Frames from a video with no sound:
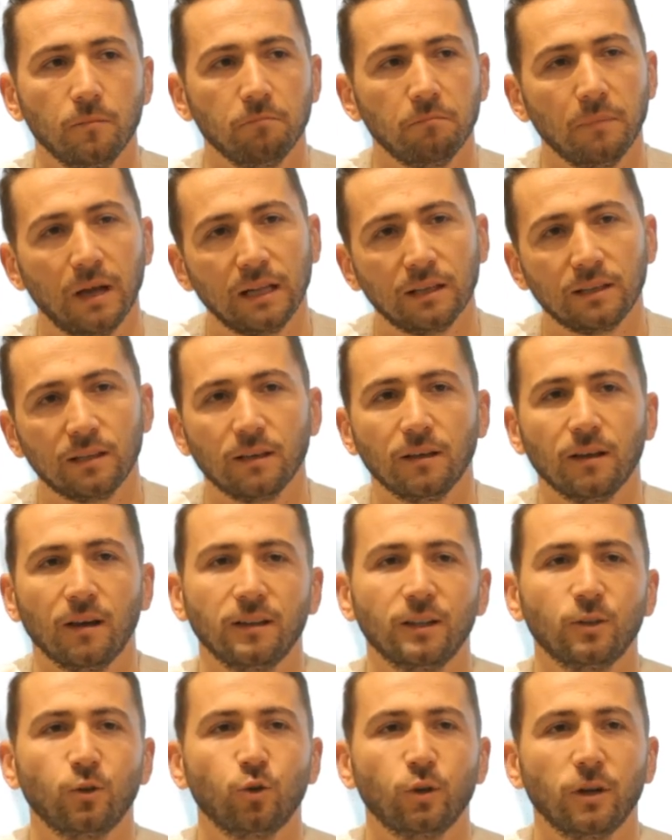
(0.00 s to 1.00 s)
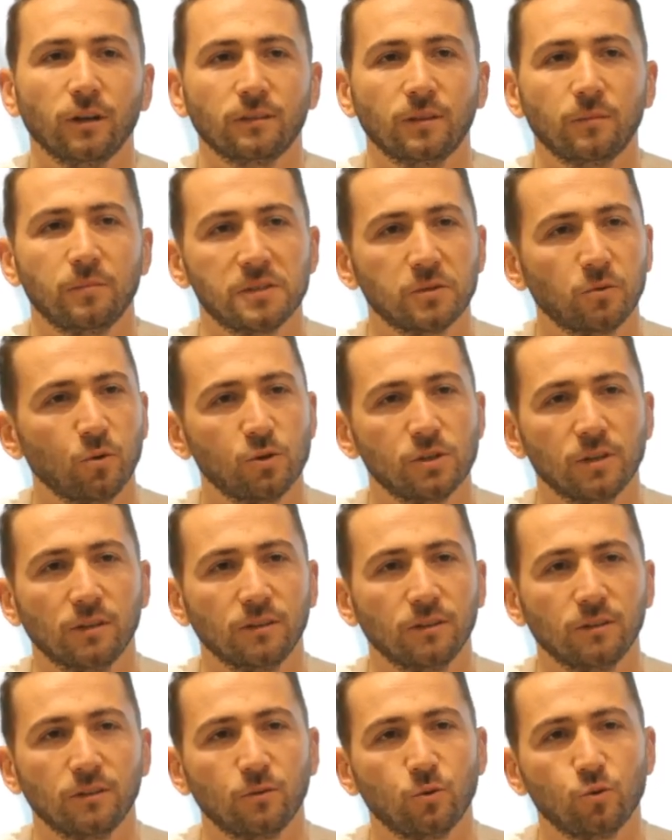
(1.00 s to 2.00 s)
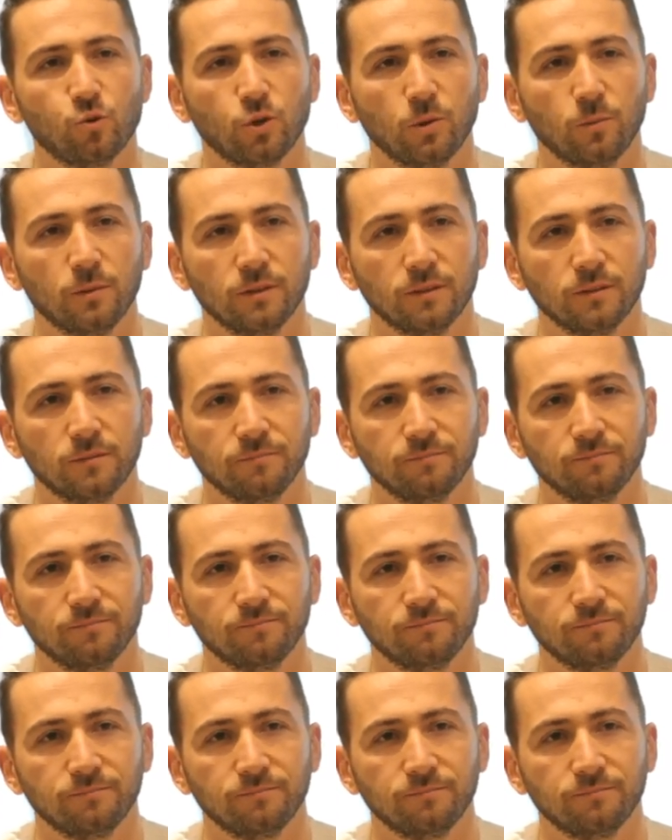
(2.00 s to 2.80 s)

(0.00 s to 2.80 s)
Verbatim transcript: Belki alan olarak da psikoloji alanını düşünebilirdim.